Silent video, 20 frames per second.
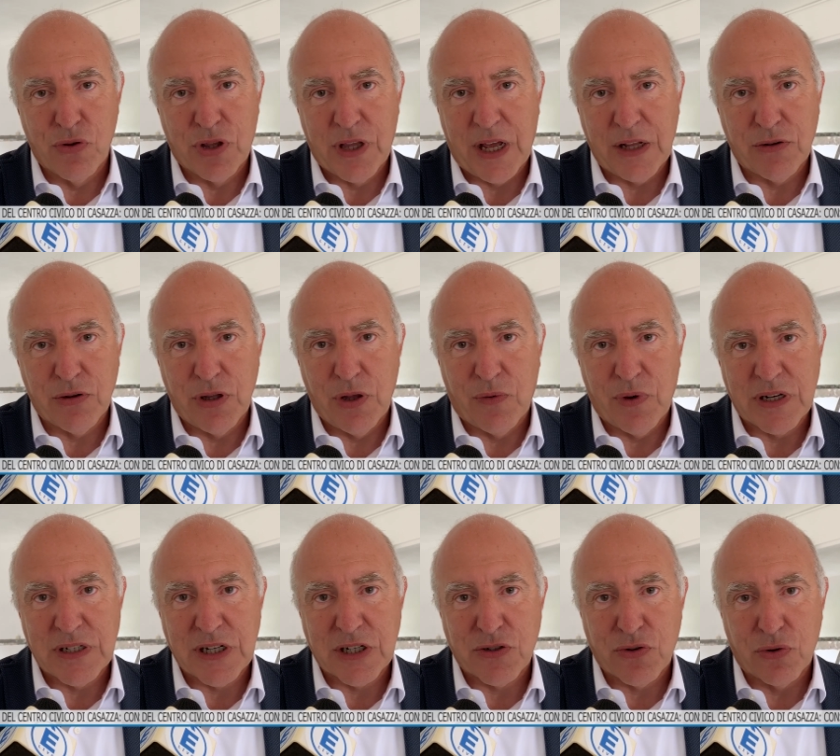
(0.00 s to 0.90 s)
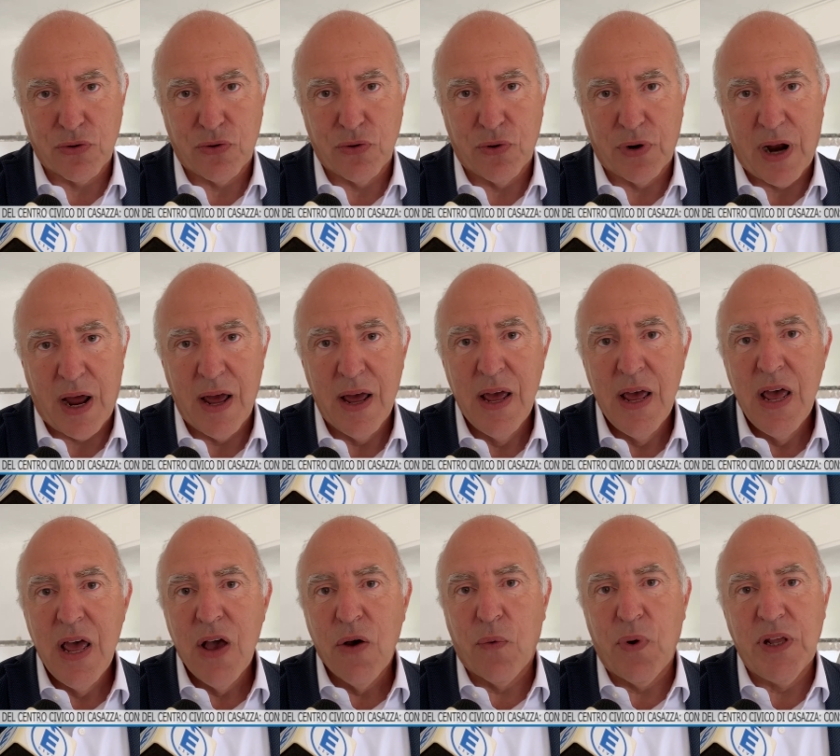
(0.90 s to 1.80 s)
sul tetto di questa struttura
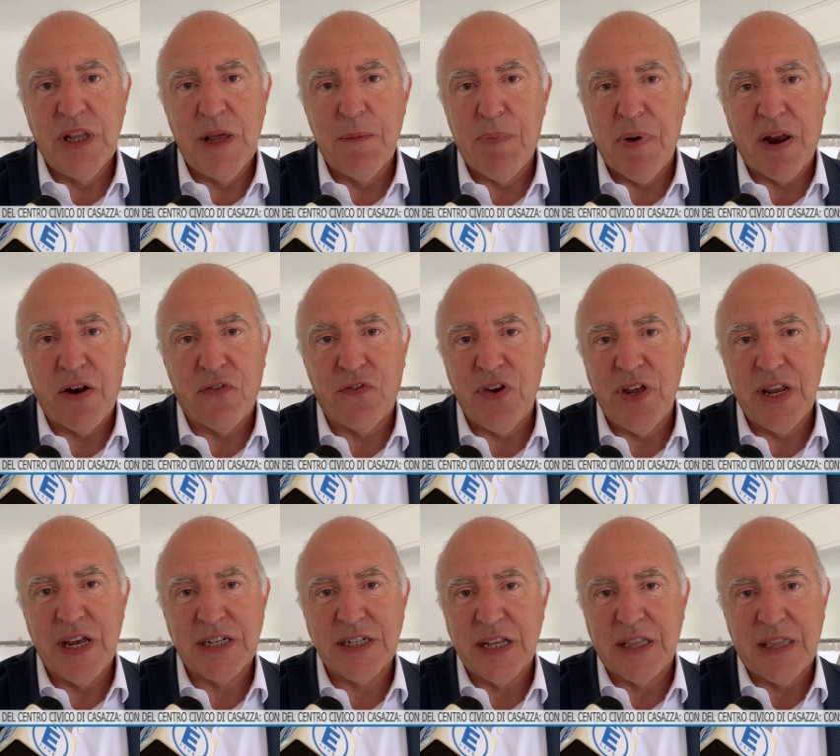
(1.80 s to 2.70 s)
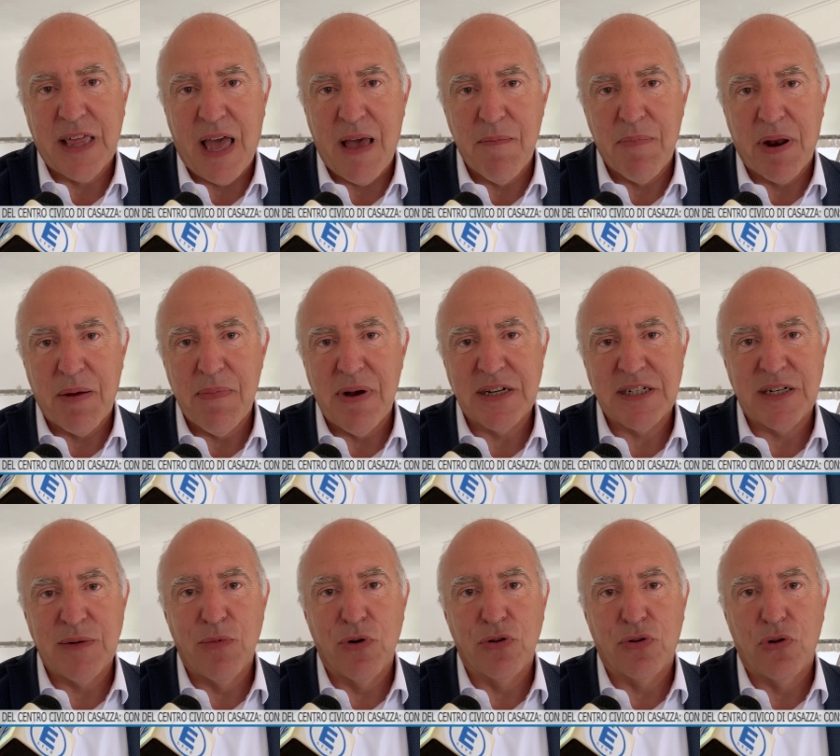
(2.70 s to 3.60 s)
quindi per fine settembre,
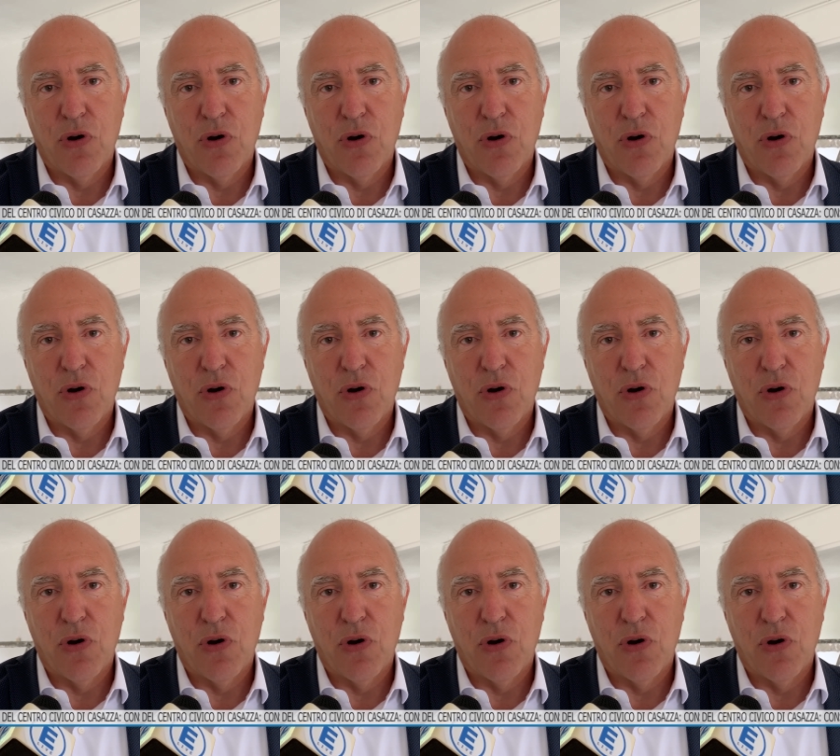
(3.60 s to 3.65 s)
massimo